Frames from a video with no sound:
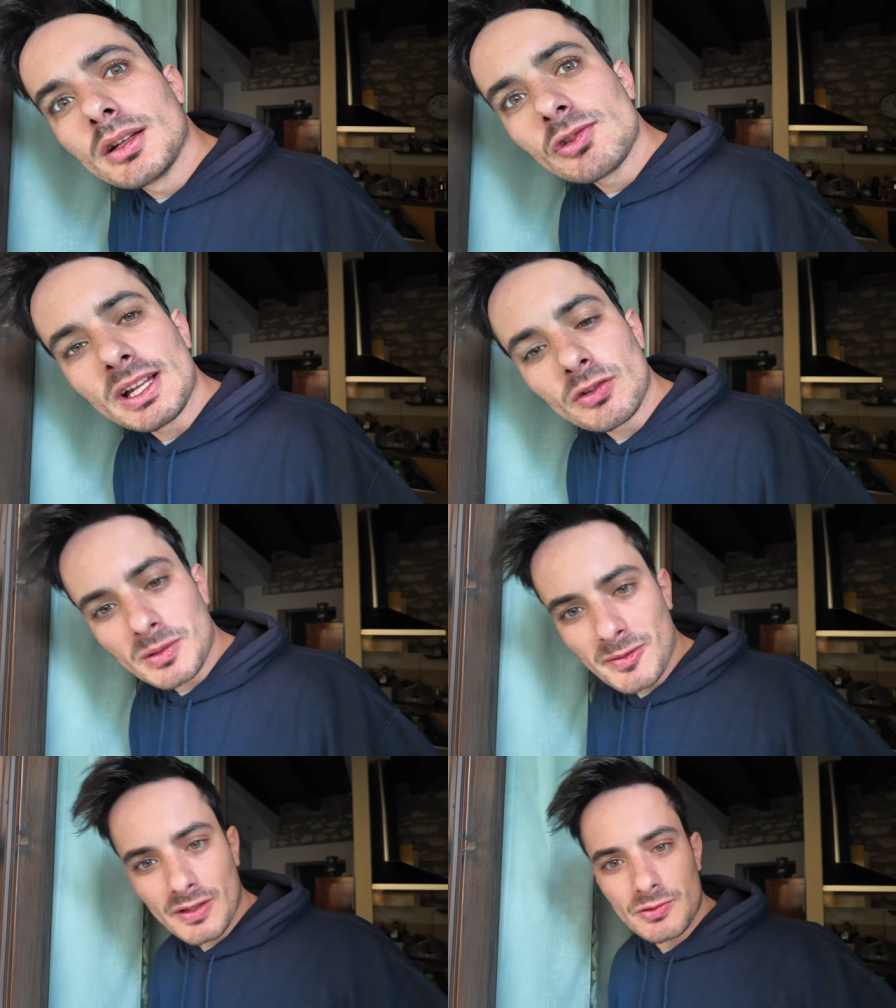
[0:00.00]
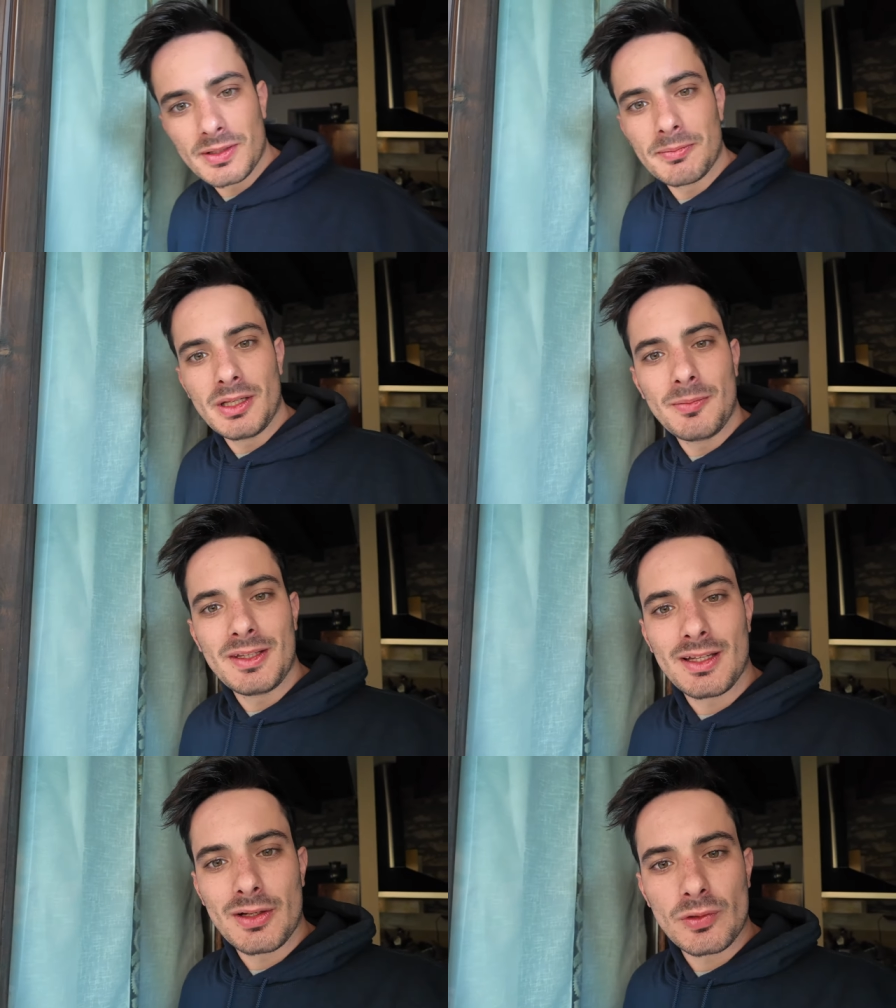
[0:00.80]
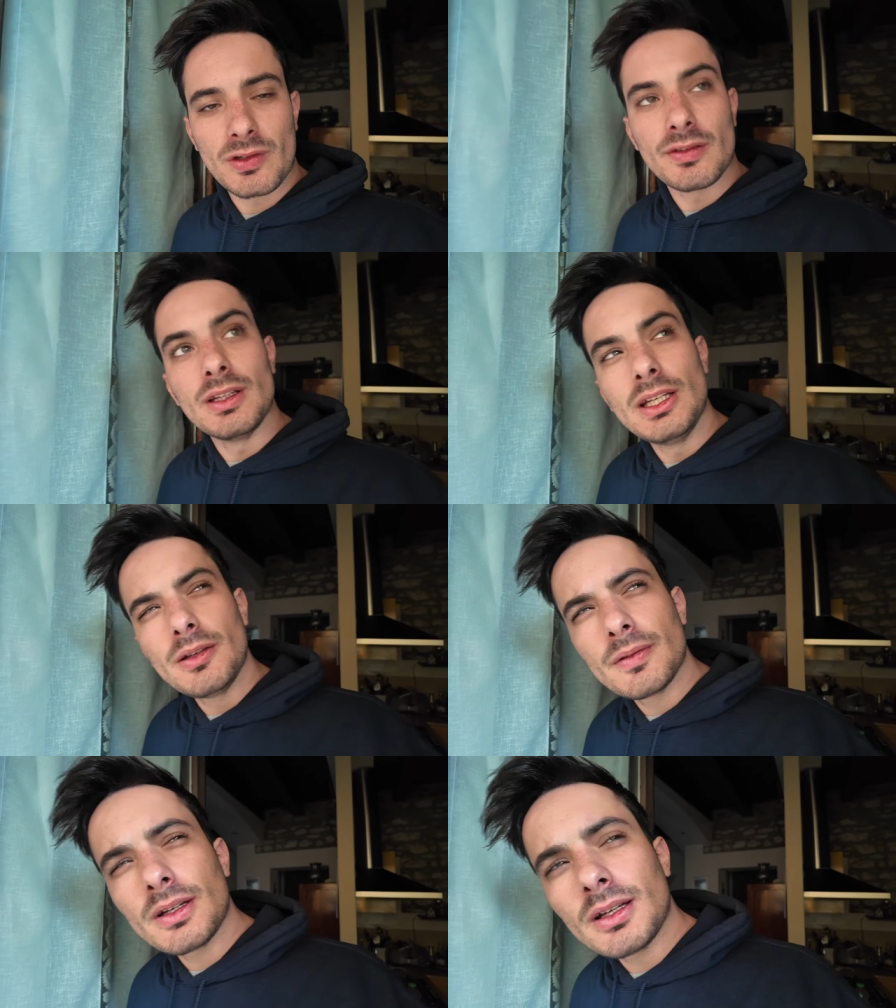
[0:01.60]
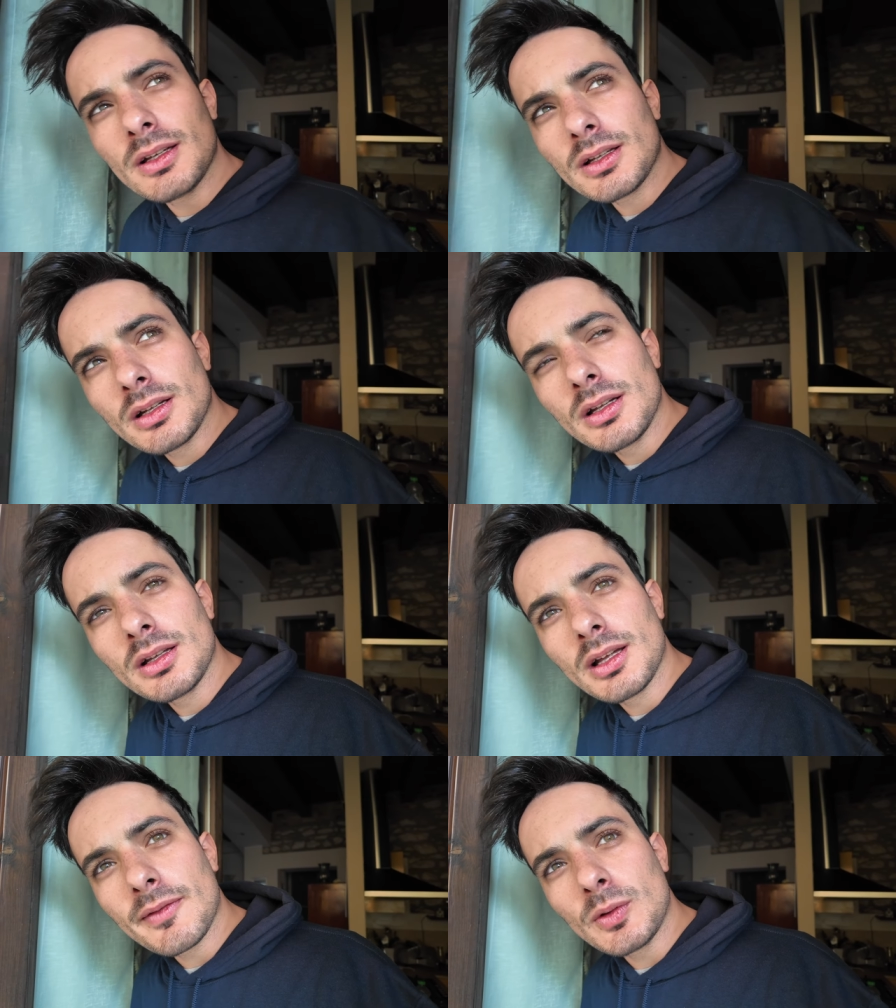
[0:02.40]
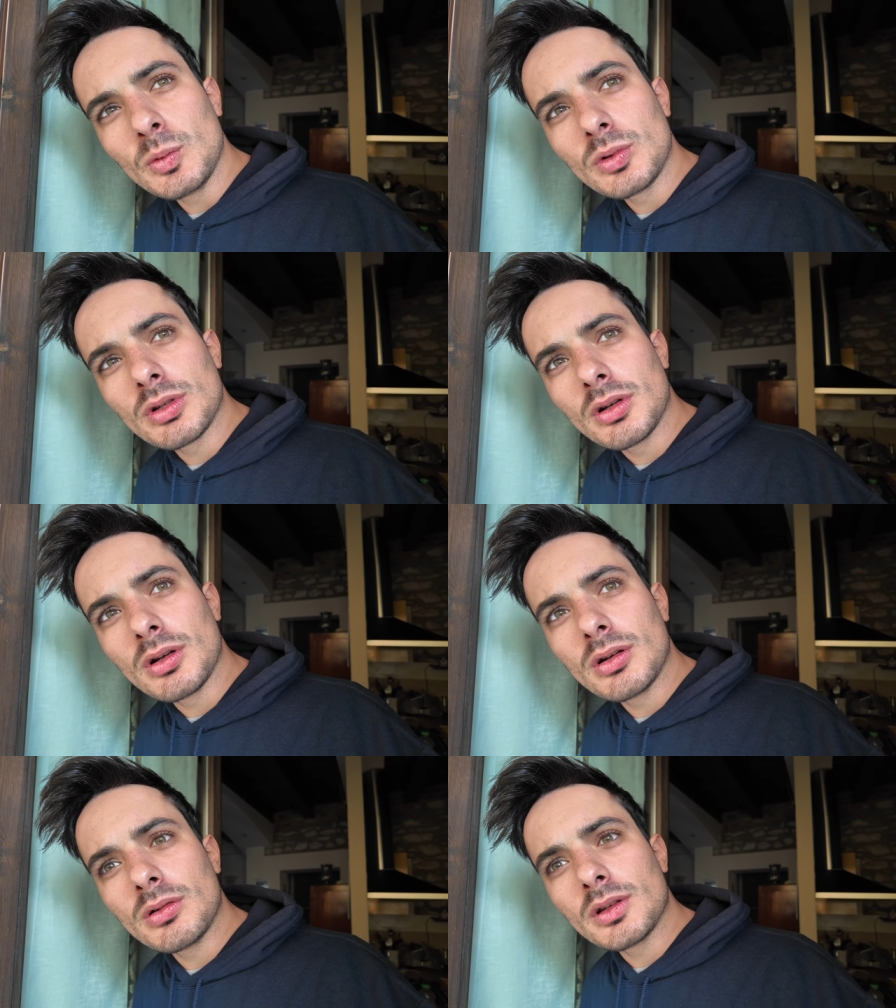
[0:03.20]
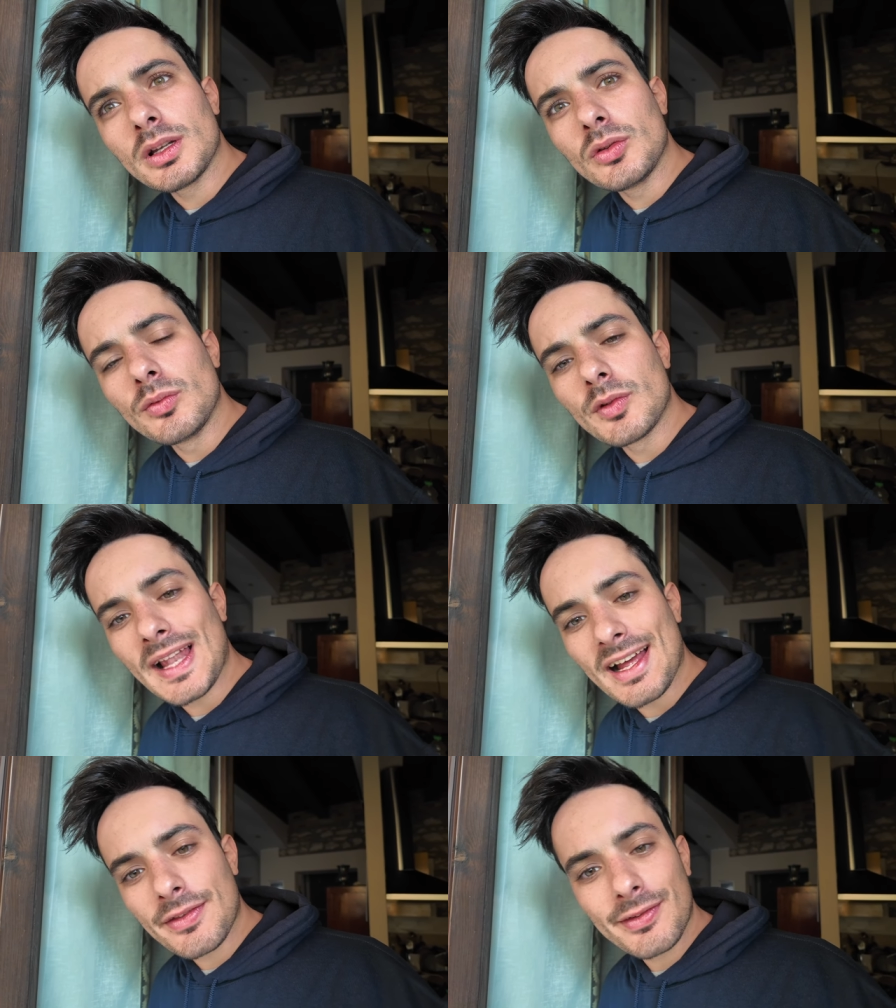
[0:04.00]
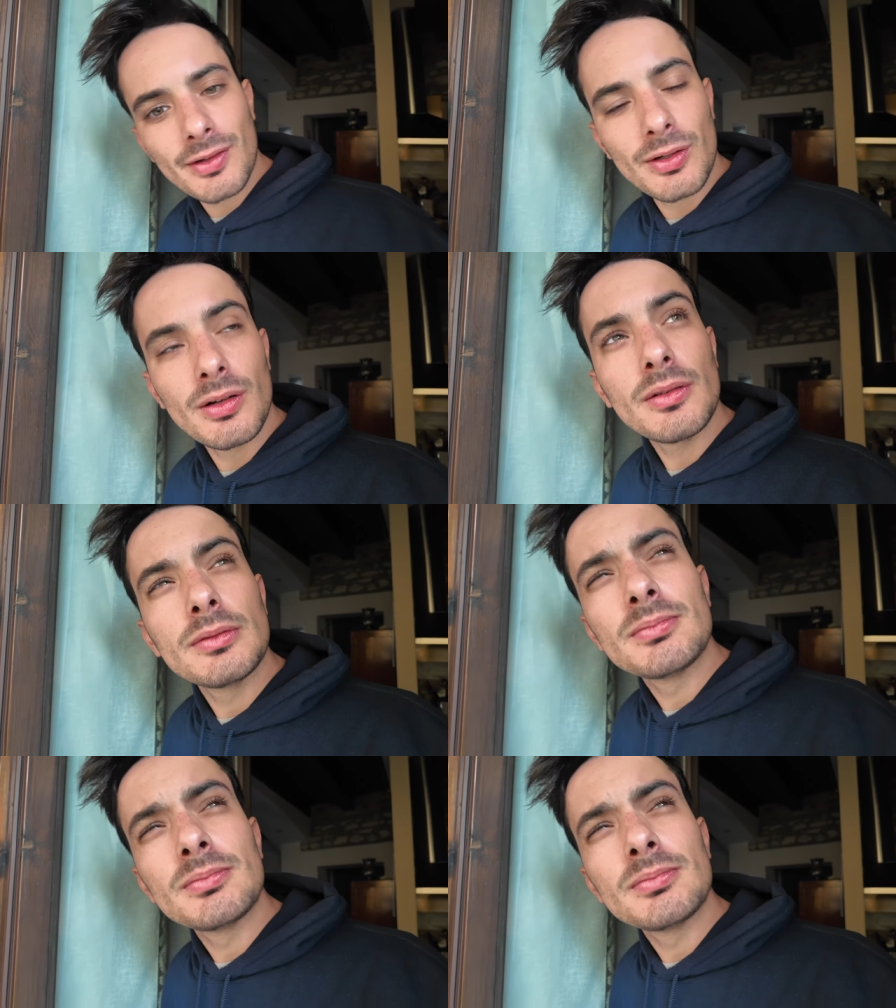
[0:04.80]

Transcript: Cioè adesso che mi faccio le bibite, le cose estive, è venuto un nuvolazzo